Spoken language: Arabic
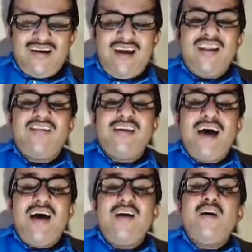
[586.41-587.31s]
الذين
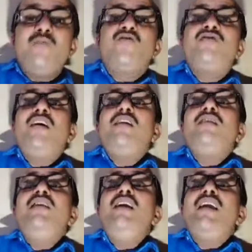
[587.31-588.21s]

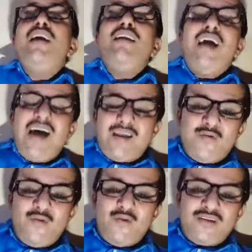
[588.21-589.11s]
مستعدين أن
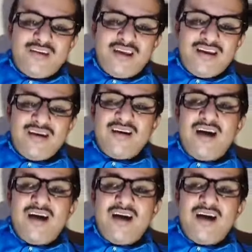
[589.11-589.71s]
يحاربوا الحوثيين